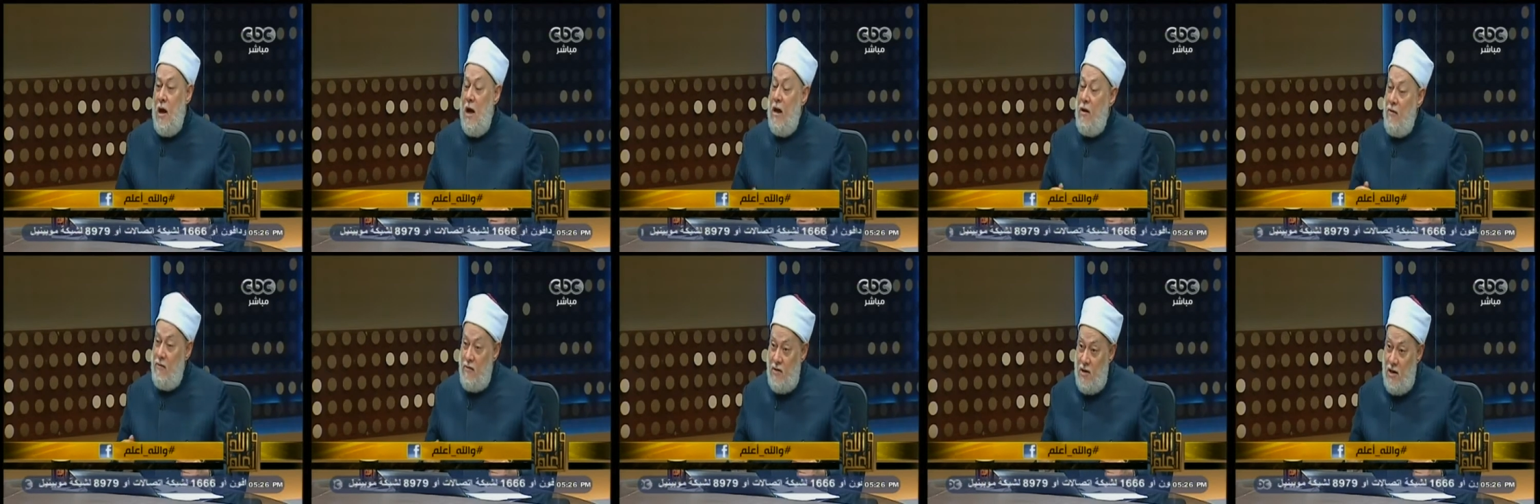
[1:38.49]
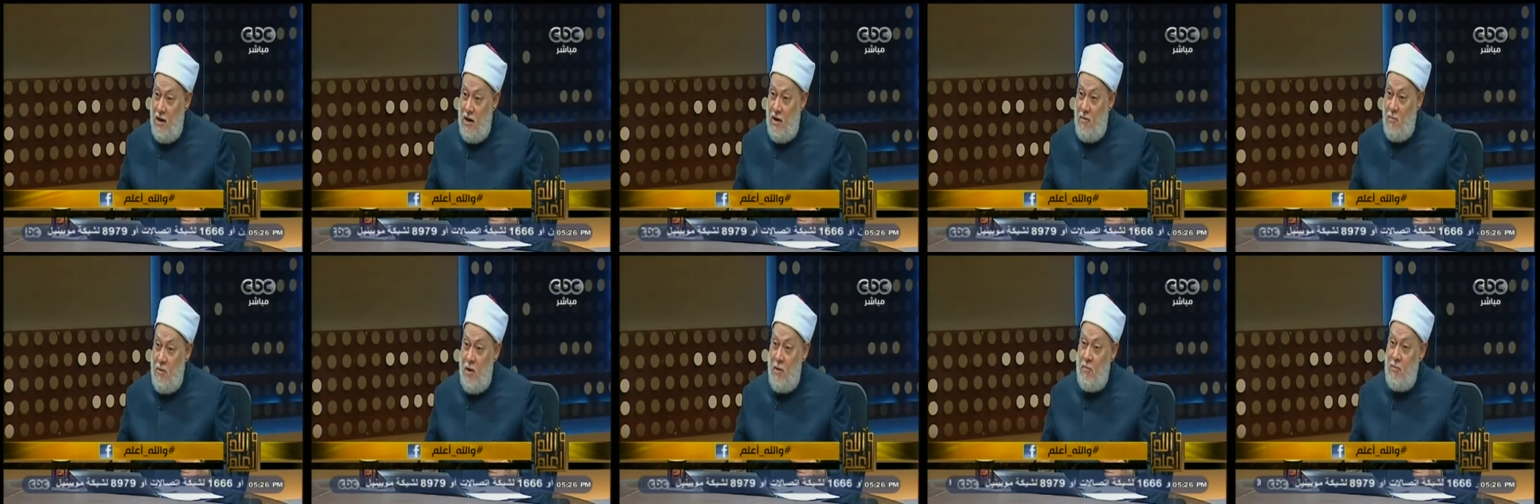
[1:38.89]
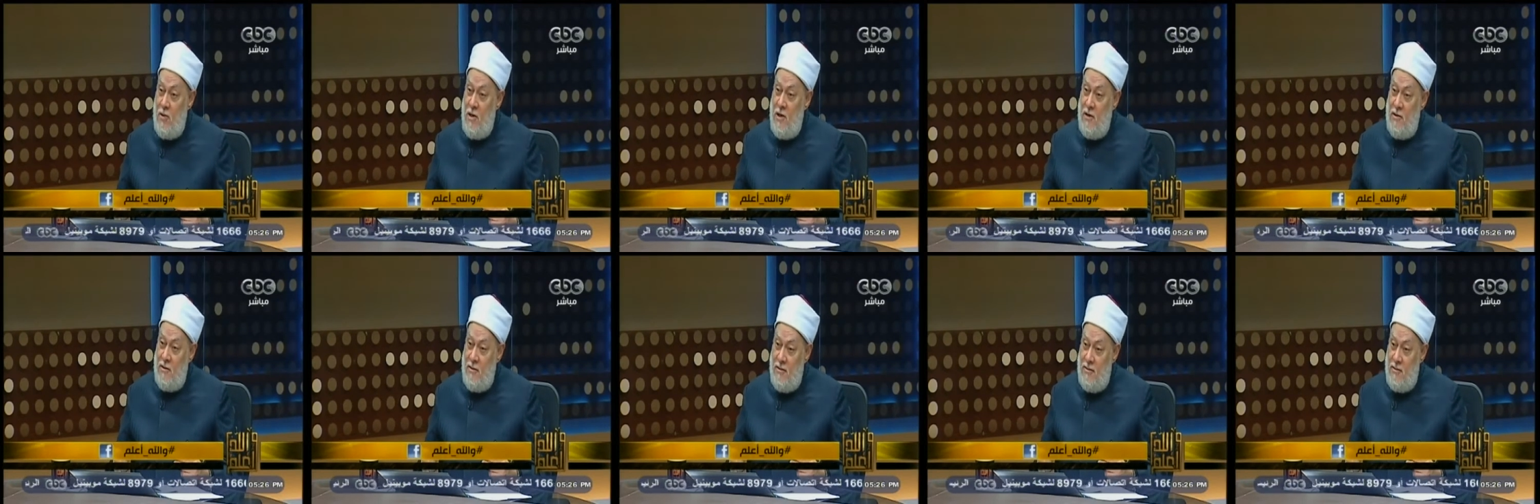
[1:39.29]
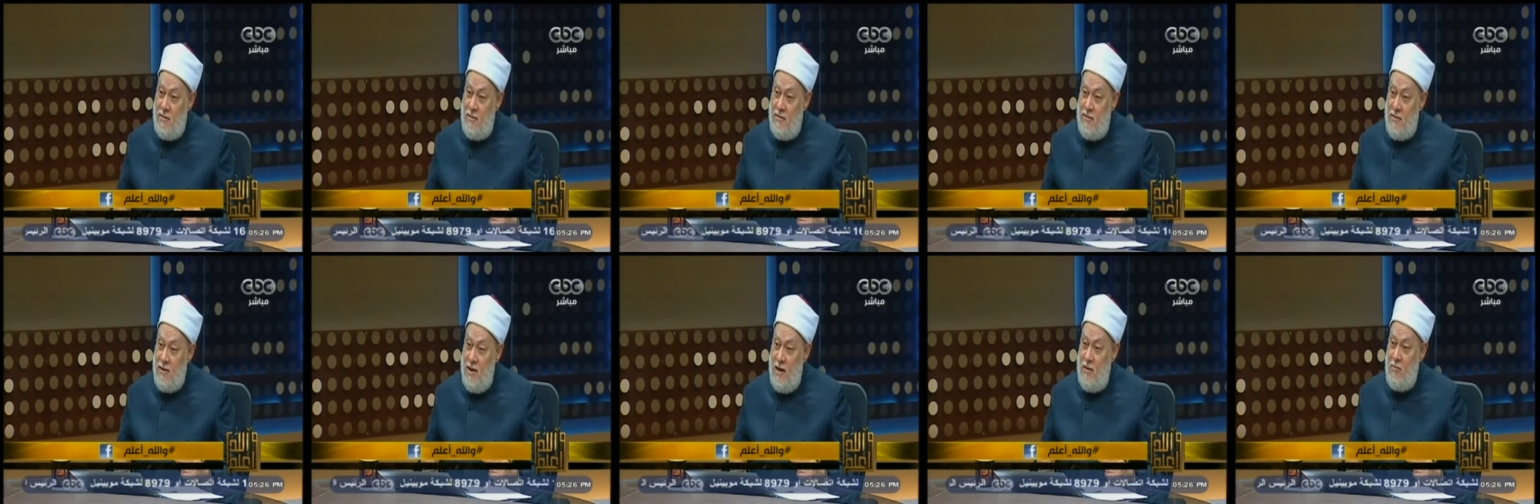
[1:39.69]
عارف دي جايبها منين
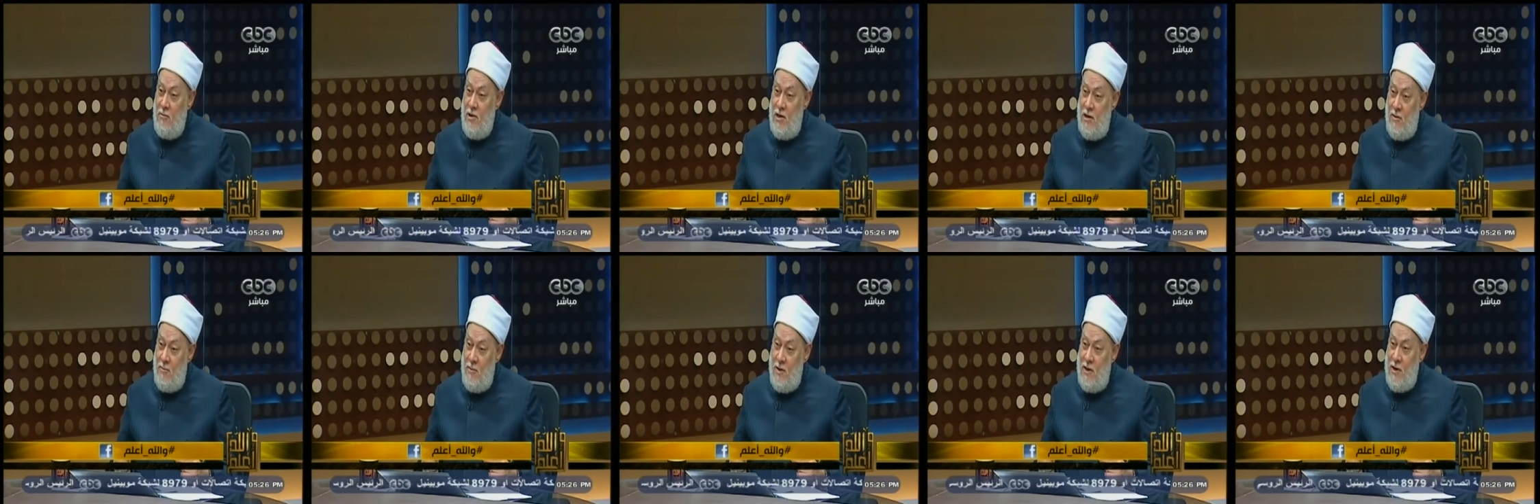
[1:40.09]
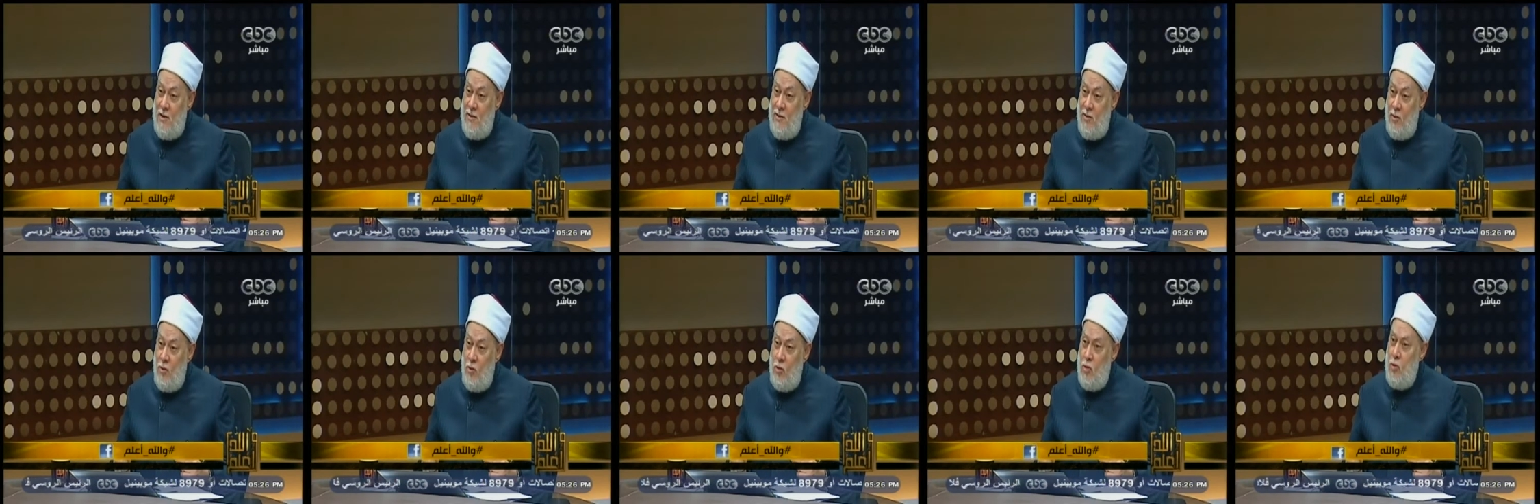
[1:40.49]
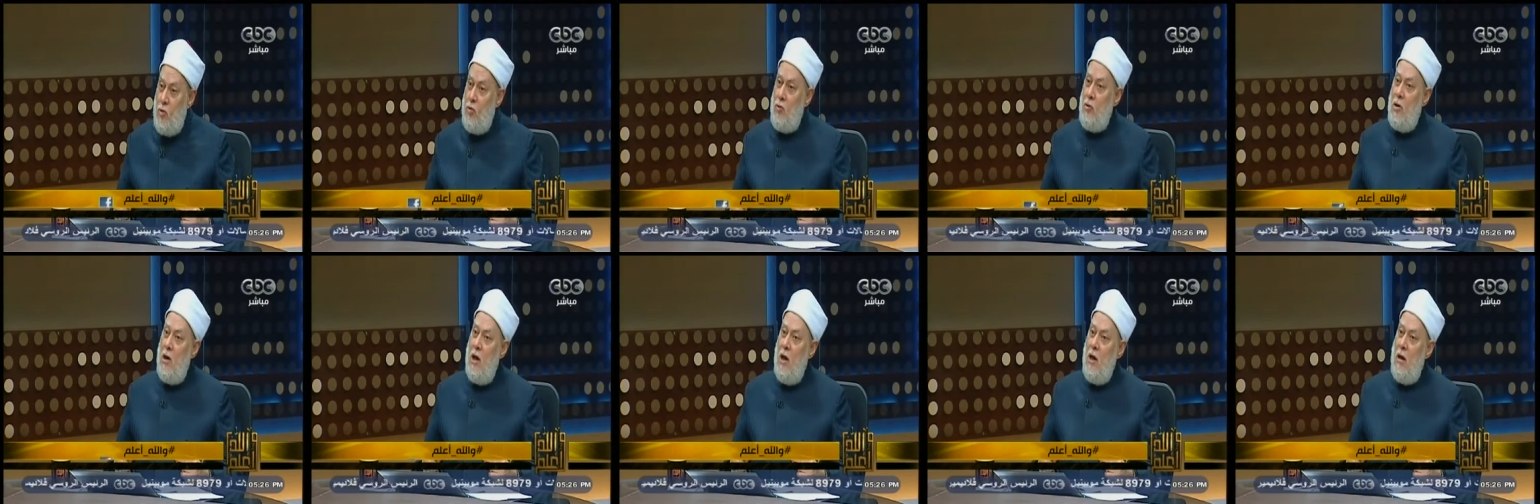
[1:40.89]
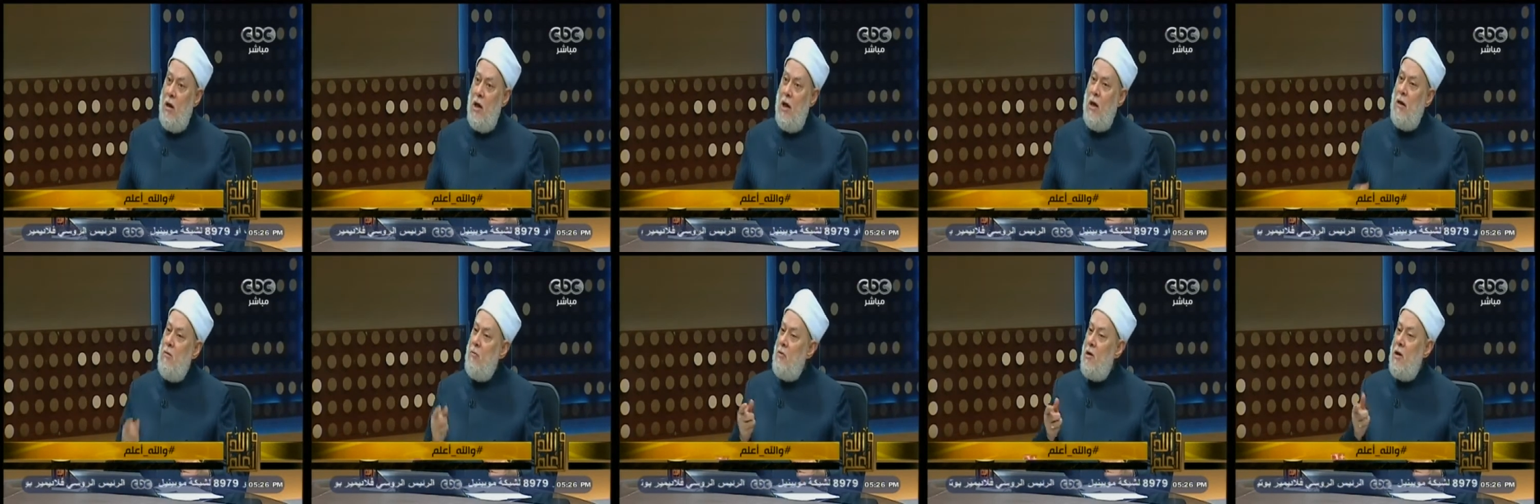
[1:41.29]
جايبينها منين قلت له لا
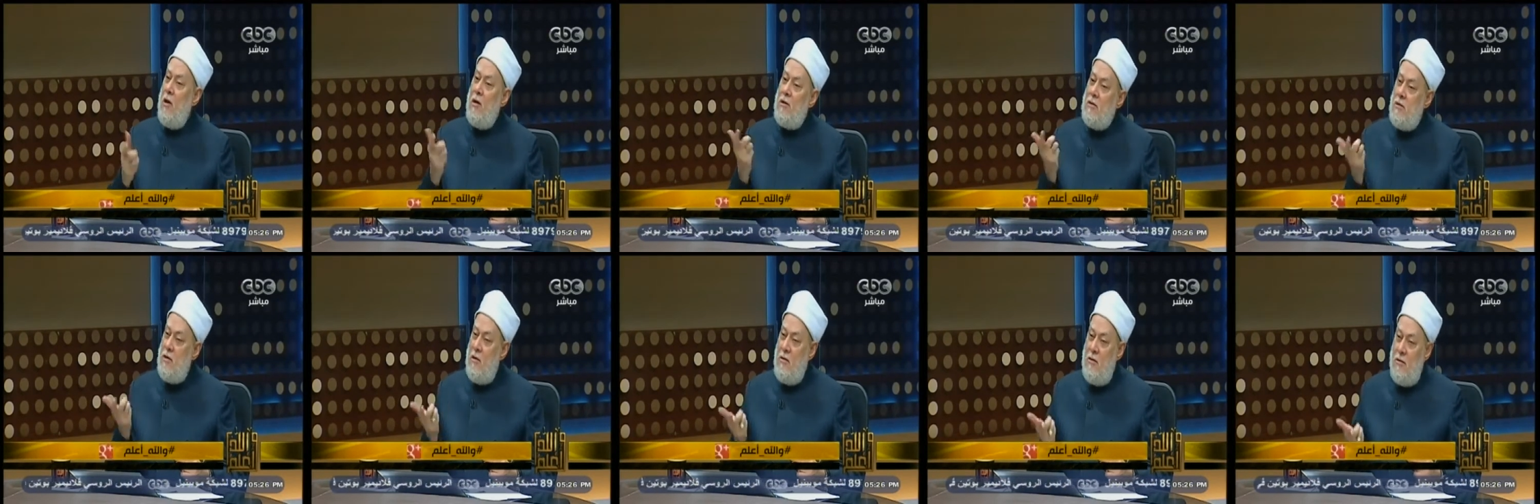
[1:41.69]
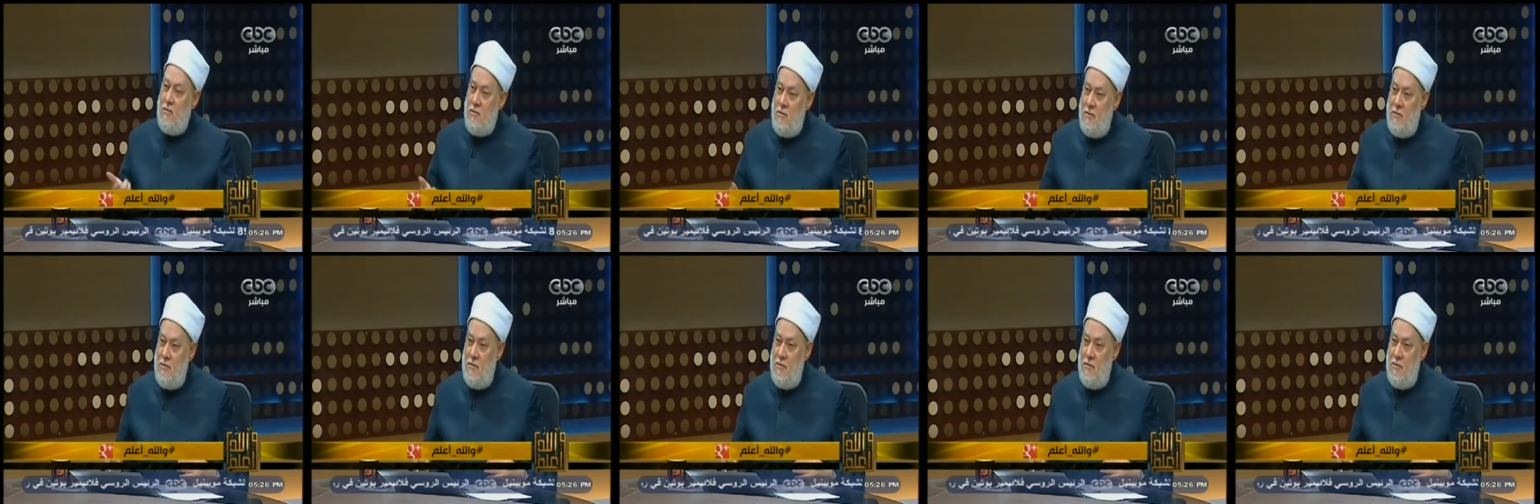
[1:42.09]
قال لي من الازهر